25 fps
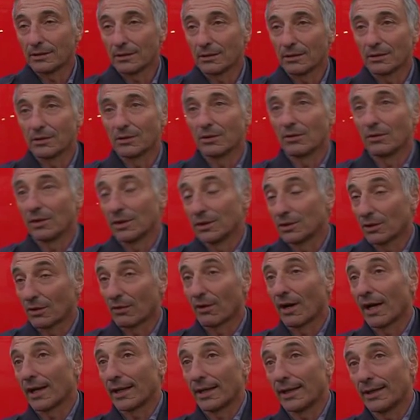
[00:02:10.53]
eh, dovevi
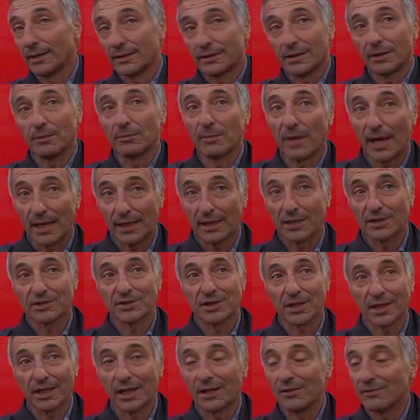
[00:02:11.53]
trovare il team
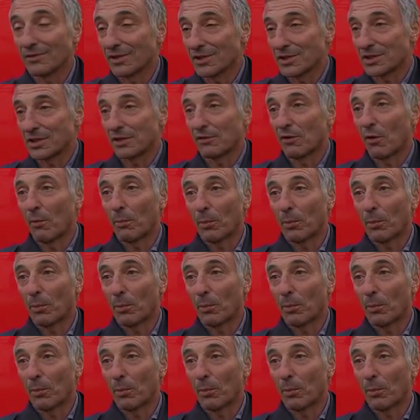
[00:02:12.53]
manager che investiva